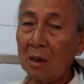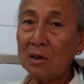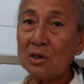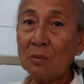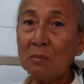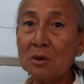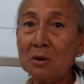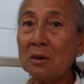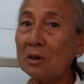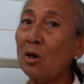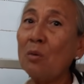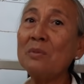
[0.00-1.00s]
ở trong
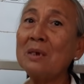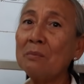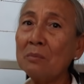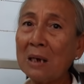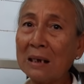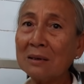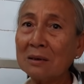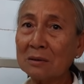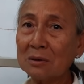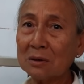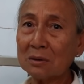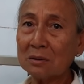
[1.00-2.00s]
đưa nó không dám khánh đựng
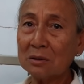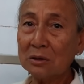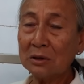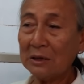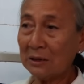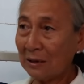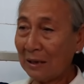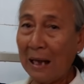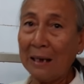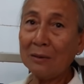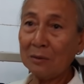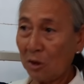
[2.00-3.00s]
được dạ. người ta
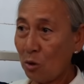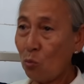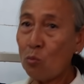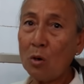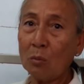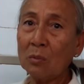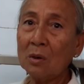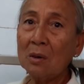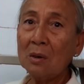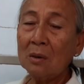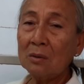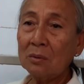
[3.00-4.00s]
thái tiêu uống không
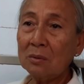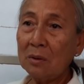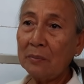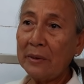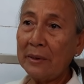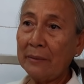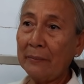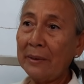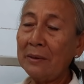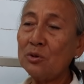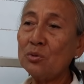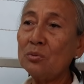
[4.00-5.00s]
tôi nói vì
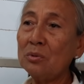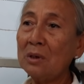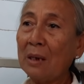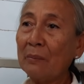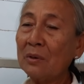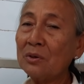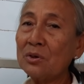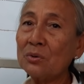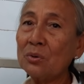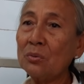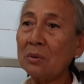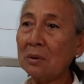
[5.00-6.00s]
mấy chú đồng ứng cho
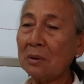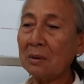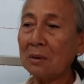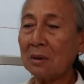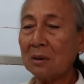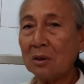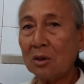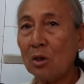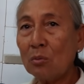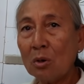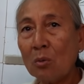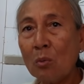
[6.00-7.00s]
tôi
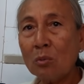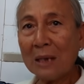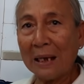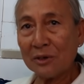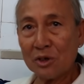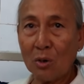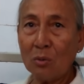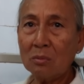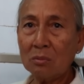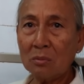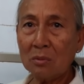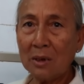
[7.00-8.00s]
kêu nó uống tại chỗ
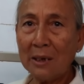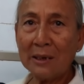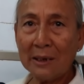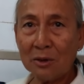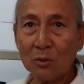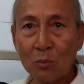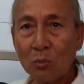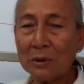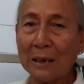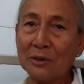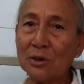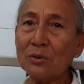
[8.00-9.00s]
để yeah. Dạ. nó uống
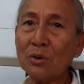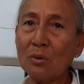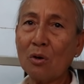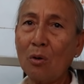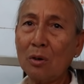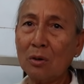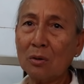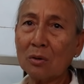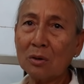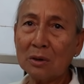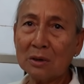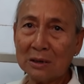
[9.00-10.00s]
tại chỗ cho coi đừng
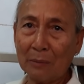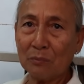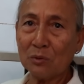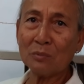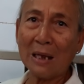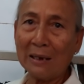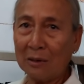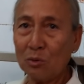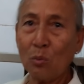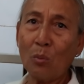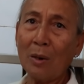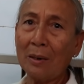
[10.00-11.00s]
có trọng trong tay
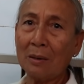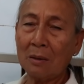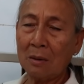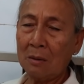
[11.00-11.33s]
được thì đó. cái đó